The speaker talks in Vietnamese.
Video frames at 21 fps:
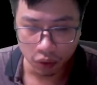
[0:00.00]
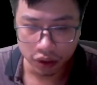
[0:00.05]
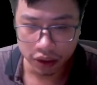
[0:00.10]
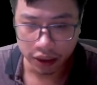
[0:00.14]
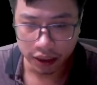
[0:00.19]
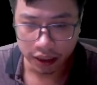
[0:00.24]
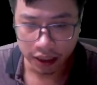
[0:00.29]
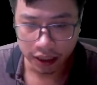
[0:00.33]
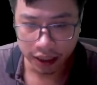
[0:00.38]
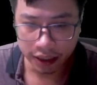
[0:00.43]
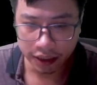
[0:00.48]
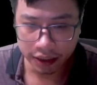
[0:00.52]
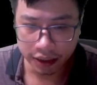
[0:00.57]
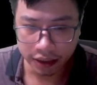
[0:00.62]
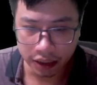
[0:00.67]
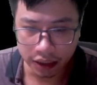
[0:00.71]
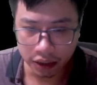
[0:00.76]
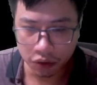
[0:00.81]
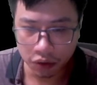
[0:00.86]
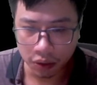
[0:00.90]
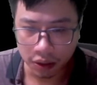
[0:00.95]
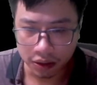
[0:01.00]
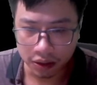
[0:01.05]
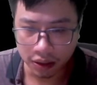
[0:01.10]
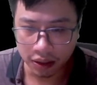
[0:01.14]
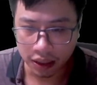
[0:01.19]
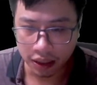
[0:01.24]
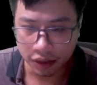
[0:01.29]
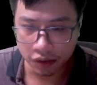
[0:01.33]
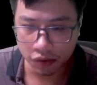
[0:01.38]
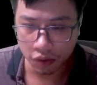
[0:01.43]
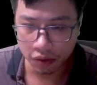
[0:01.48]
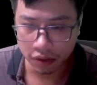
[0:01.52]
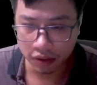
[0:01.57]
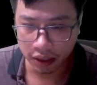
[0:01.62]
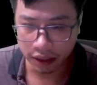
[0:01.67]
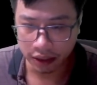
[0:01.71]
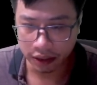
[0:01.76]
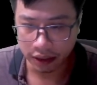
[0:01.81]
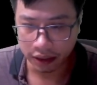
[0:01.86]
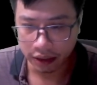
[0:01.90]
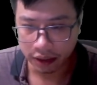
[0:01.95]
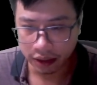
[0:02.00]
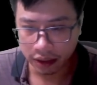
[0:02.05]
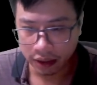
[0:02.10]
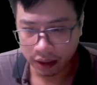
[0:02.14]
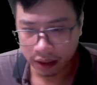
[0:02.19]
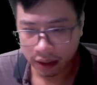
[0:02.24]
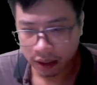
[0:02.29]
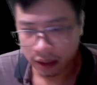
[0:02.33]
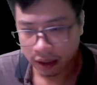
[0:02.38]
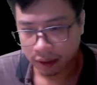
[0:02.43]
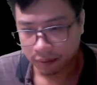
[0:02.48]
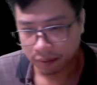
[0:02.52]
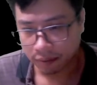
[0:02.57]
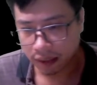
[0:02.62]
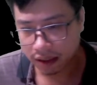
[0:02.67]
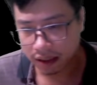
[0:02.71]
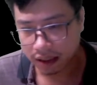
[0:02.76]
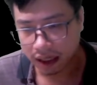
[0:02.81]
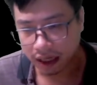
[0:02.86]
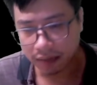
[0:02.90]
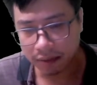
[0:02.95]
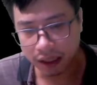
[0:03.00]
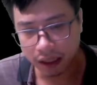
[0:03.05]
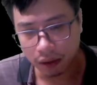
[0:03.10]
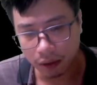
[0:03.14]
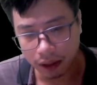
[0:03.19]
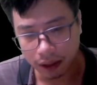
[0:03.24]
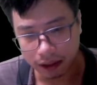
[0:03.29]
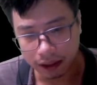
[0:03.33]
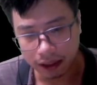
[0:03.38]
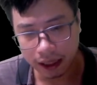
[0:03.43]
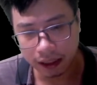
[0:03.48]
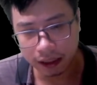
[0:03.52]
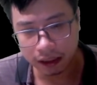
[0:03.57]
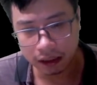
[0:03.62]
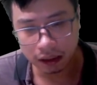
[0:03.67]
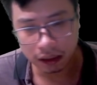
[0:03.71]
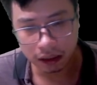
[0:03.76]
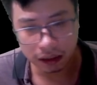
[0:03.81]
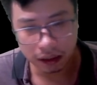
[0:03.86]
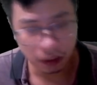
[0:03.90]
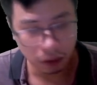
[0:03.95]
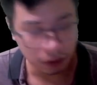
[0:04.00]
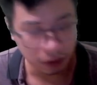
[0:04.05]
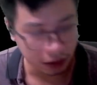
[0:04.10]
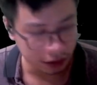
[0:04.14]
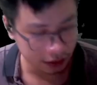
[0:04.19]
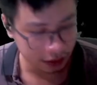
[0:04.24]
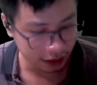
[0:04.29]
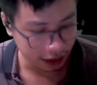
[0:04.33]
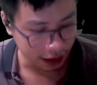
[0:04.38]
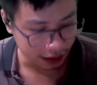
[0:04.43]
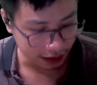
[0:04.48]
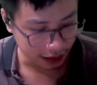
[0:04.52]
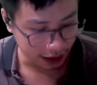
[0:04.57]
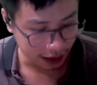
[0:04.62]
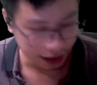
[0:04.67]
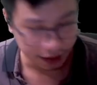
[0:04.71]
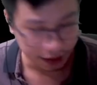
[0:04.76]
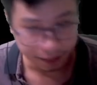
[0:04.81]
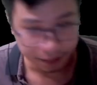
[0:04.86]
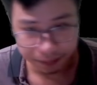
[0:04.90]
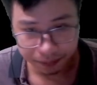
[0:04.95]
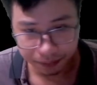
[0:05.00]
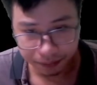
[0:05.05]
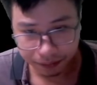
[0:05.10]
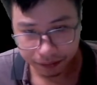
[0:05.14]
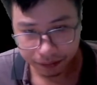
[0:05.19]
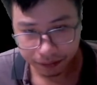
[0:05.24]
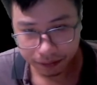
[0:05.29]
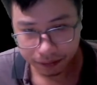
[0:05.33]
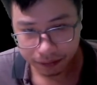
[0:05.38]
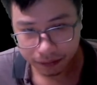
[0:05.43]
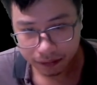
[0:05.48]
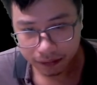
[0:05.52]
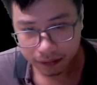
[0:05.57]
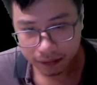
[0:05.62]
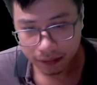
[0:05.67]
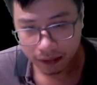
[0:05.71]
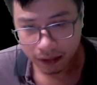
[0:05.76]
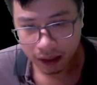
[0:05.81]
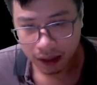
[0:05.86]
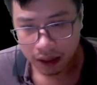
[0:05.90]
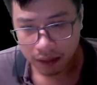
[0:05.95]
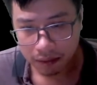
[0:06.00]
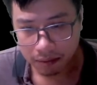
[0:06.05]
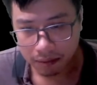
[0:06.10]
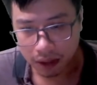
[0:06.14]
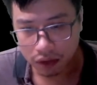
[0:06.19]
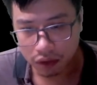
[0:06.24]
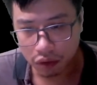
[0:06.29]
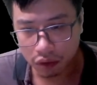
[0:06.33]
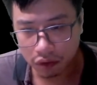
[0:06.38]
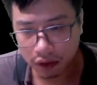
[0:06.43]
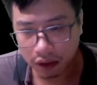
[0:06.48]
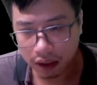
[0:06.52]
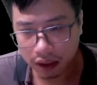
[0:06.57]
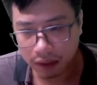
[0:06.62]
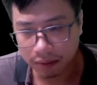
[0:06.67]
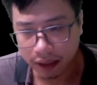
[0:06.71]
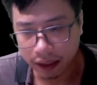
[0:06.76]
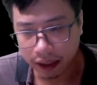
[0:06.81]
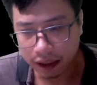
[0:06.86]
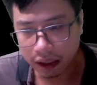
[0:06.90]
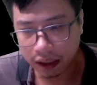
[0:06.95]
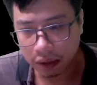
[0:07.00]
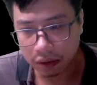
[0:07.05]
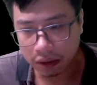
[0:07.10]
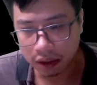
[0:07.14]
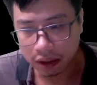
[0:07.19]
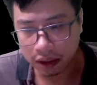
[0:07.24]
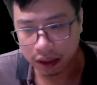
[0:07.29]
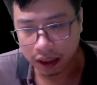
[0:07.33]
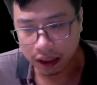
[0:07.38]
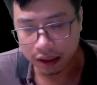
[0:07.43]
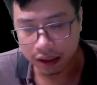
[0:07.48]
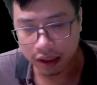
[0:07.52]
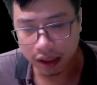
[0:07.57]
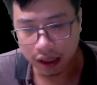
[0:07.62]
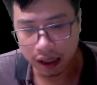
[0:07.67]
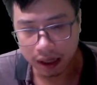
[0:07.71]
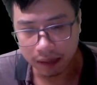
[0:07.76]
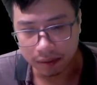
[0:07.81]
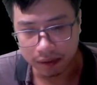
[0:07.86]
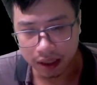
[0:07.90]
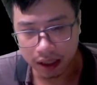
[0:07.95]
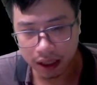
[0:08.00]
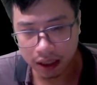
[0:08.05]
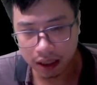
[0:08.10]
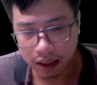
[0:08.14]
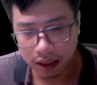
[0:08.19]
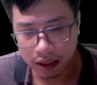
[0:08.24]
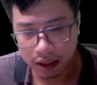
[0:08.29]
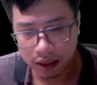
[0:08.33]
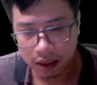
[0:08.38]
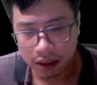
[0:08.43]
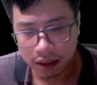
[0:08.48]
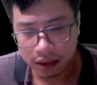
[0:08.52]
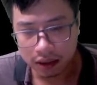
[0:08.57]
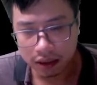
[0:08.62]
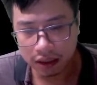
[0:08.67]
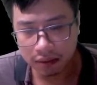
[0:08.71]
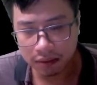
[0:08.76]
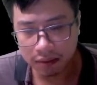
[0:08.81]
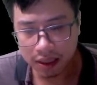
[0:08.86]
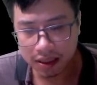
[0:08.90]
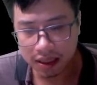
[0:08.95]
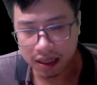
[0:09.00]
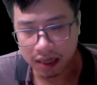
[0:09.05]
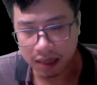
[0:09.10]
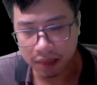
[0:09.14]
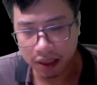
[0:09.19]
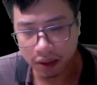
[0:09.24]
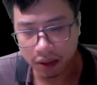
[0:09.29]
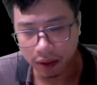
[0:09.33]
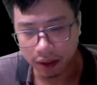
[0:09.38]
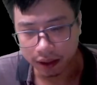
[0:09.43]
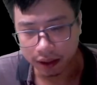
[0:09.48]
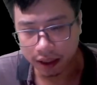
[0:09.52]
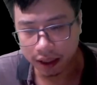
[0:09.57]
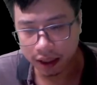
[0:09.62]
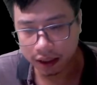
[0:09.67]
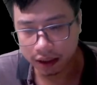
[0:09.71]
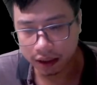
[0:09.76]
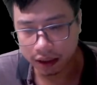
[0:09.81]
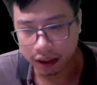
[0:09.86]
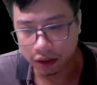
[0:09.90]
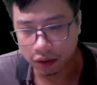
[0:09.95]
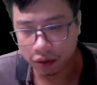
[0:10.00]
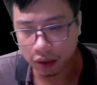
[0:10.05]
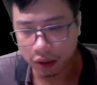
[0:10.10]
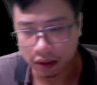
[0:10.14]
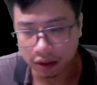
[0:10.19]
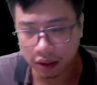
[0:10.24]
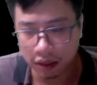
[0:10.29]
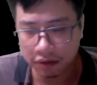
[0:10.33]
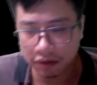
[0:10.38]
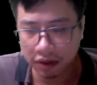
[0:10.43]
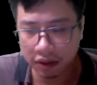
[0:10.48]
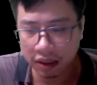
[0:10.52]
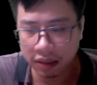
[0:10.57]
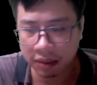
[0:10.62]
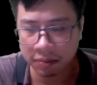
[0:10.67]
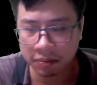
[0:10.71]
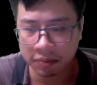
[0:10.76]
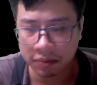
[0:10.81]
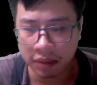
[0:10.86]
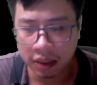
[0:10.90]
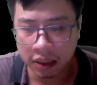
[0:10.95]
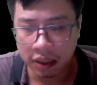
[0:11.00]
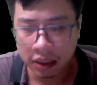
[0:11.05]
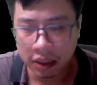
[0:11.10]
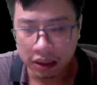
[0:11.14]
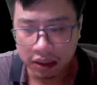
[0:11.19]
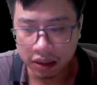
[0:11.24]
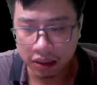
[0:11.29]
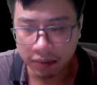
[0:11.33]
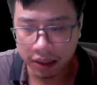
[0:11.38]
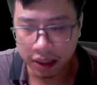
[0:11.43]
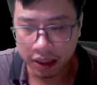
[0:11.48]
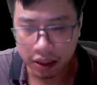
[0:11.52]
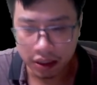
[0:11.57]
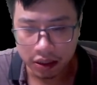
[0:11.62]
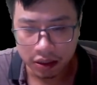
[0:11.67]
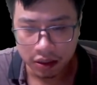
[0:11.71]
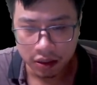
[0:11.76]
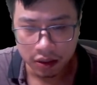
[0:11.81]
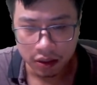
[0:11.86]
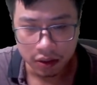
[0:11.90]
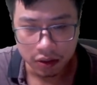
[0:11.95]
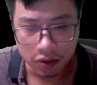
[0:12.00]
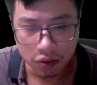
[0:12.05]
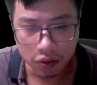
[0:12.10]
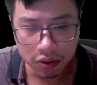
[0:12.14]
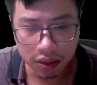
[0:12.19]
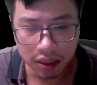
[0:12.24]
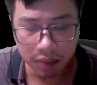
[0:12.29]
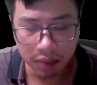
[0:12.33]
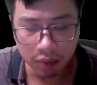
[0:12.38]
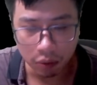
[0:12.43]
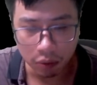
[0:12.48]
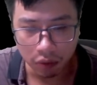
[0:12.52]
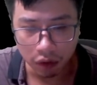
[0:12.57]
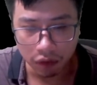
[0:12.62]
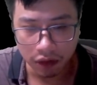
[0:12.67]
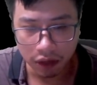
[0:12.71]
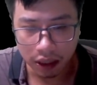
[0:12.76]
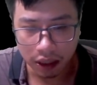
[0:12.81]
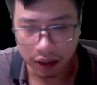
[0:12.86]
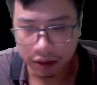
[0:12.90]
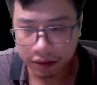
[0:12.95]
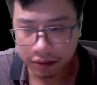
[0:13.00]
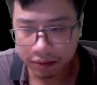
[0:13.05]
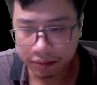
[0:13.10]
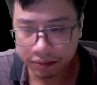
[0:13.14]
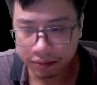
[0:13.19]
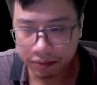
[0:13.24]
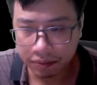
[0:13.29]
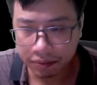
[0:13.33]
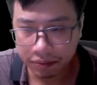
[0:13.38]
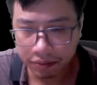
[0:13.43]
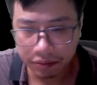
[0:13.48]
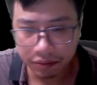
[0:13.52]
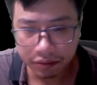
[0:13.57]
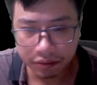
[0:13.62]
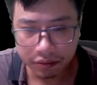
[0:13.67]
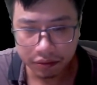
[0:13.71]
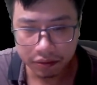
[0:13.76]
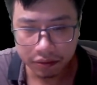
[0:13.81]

Giọt máu tươi này đang yên lặng lơ lửng ở đó, không hề nhúc nhích. Nhưng đúng vào lúc này, trong không gian kỳ dị liền có tiếng gào thét vang vọng. Chỉ thấy tầng tầng sóng gợn đột nhiên hiện ra trong tinh không, tràn khắp tám phương.